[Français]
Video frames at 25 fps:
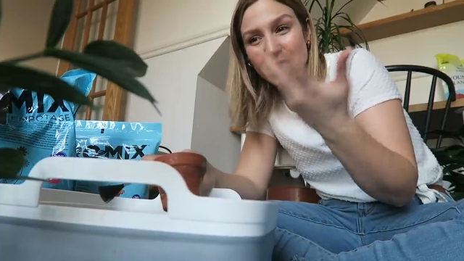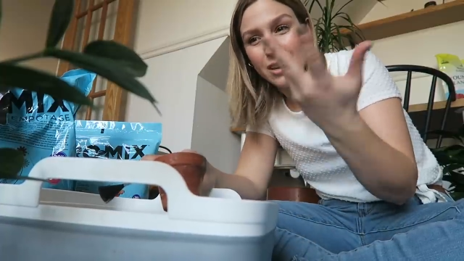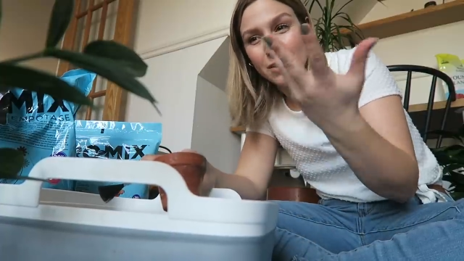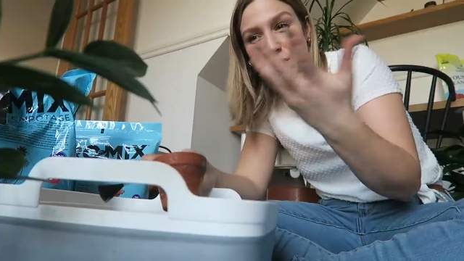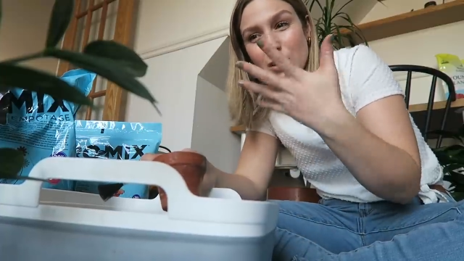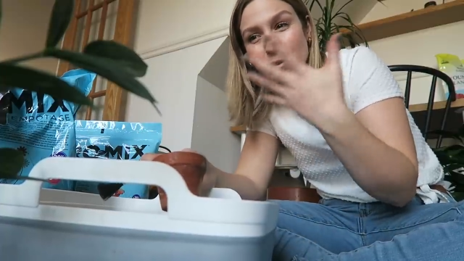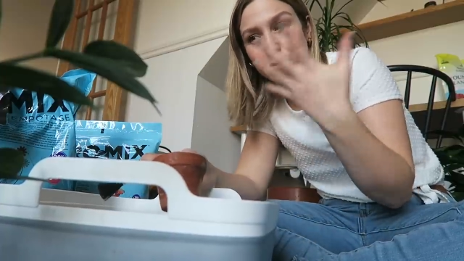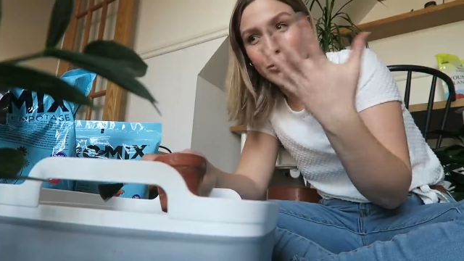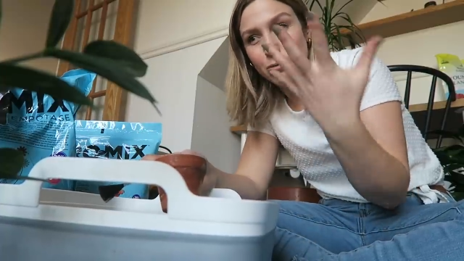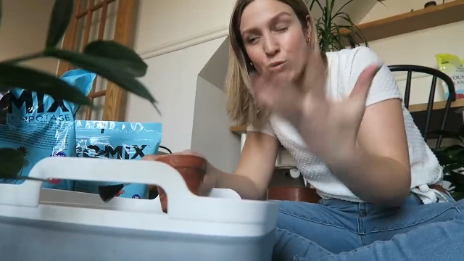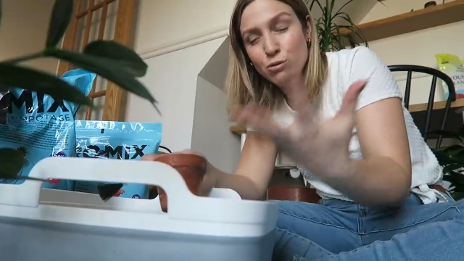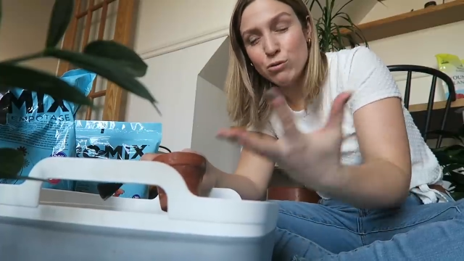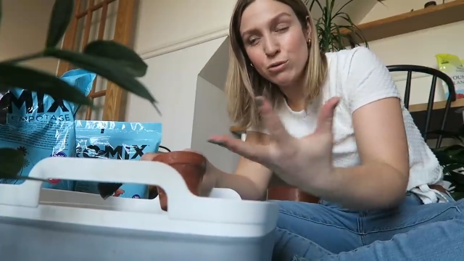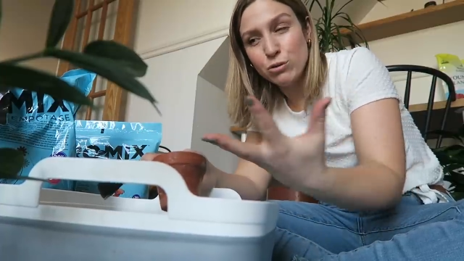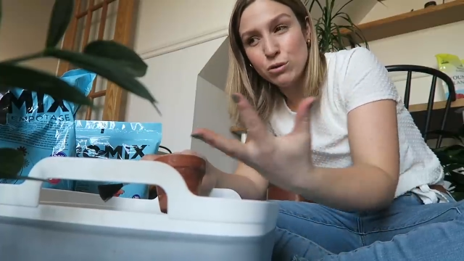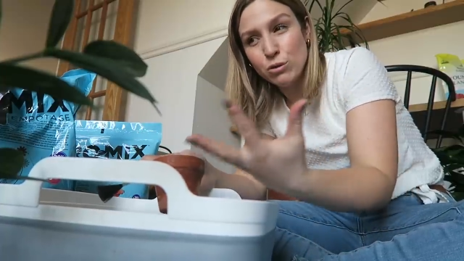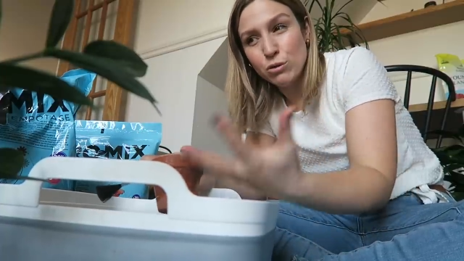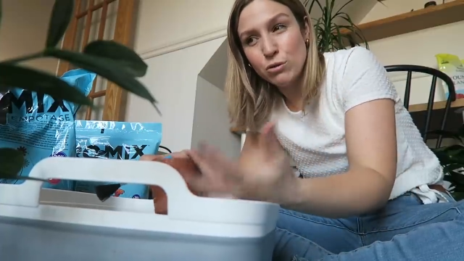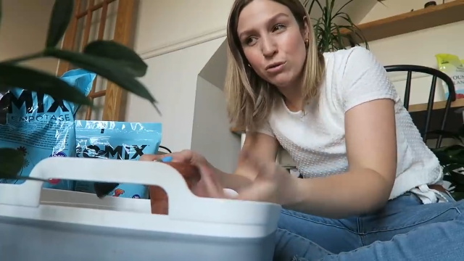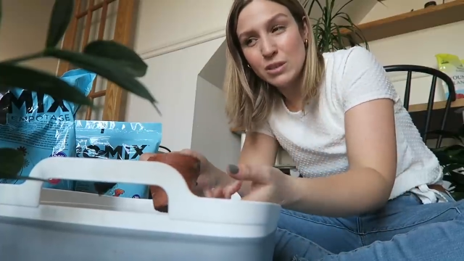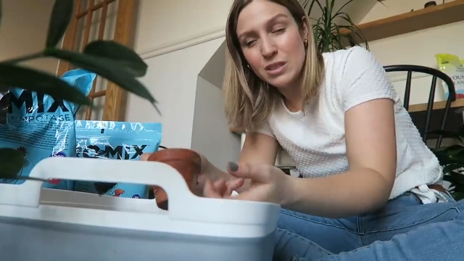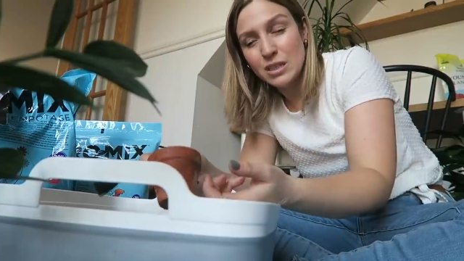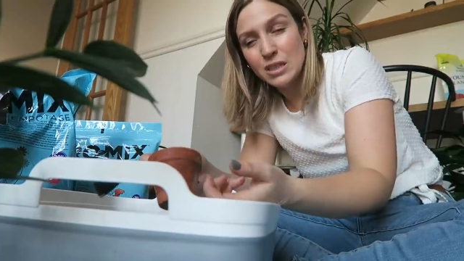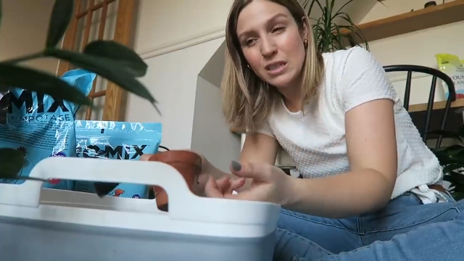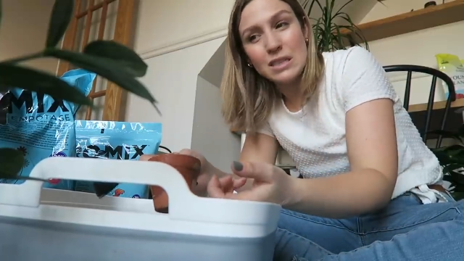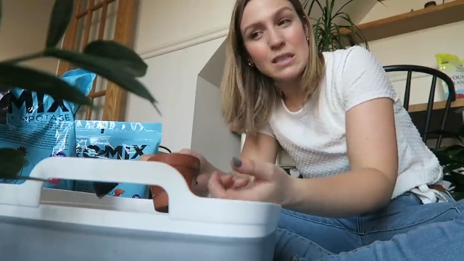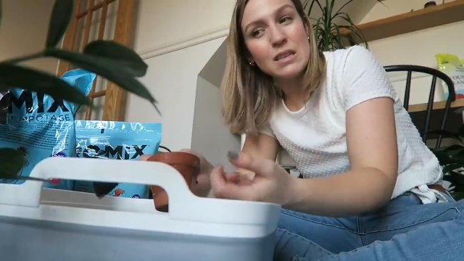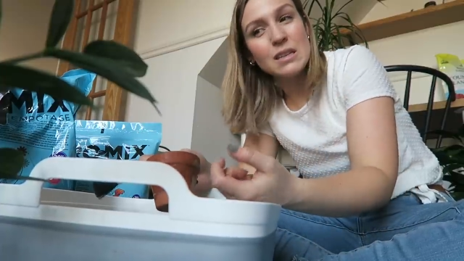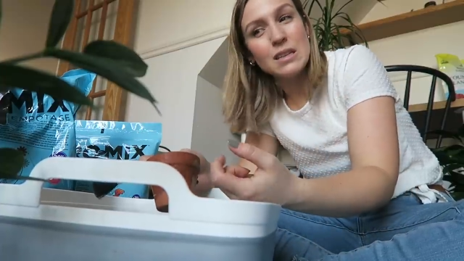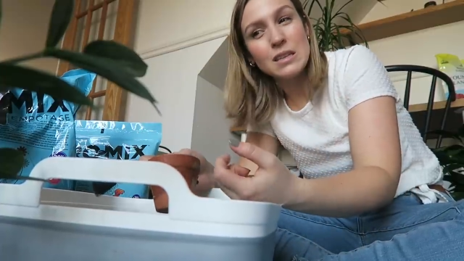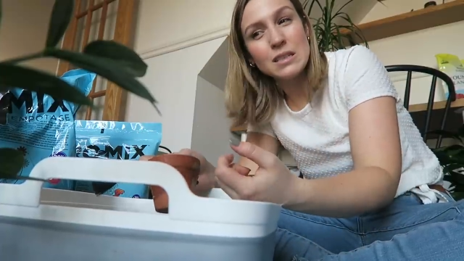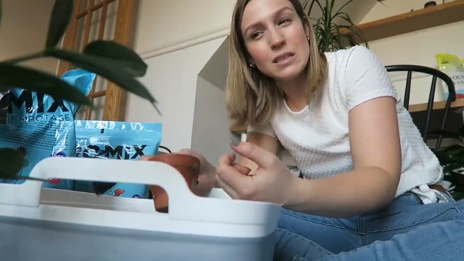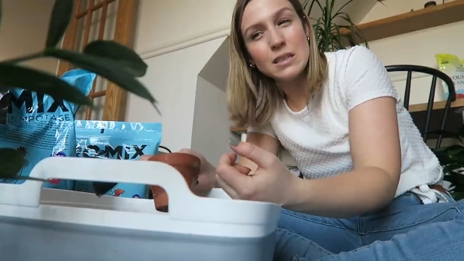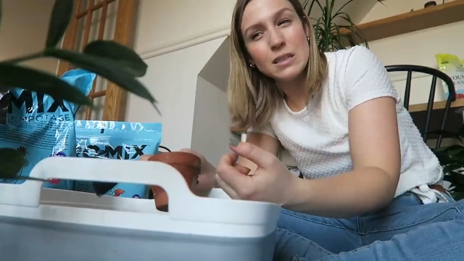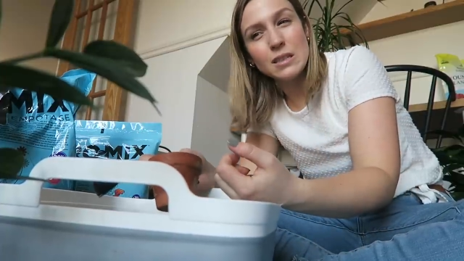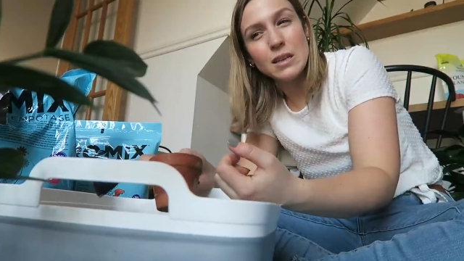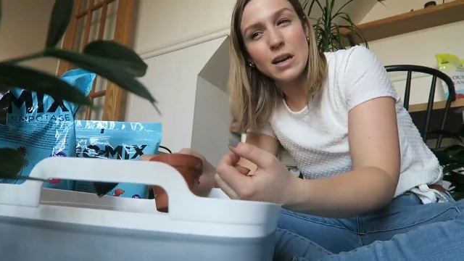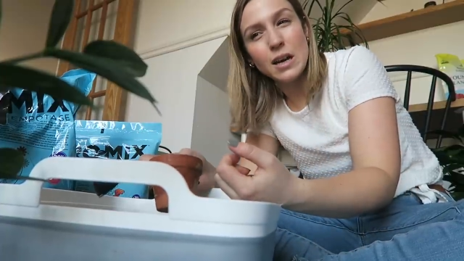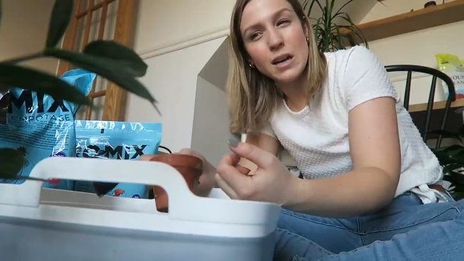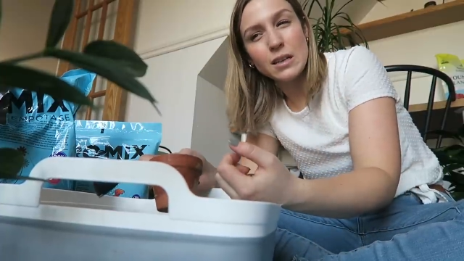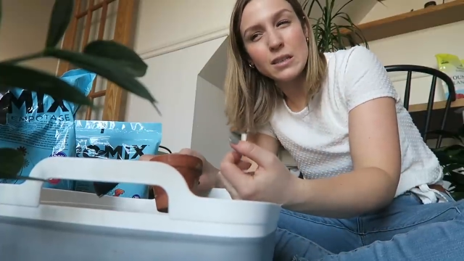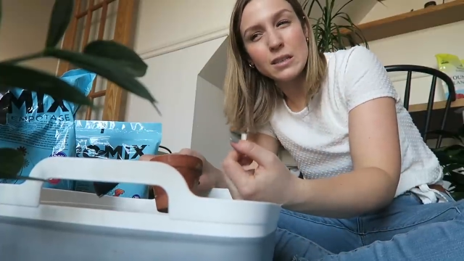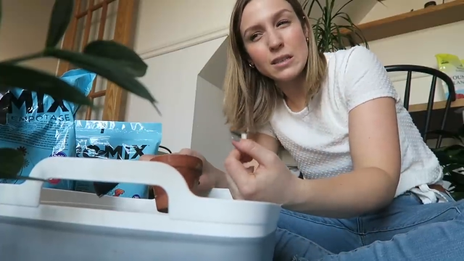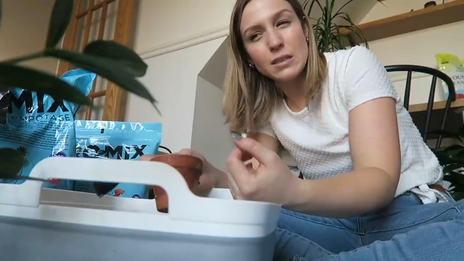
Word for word: avec vos yeux, est-ce que c'est nécessaire?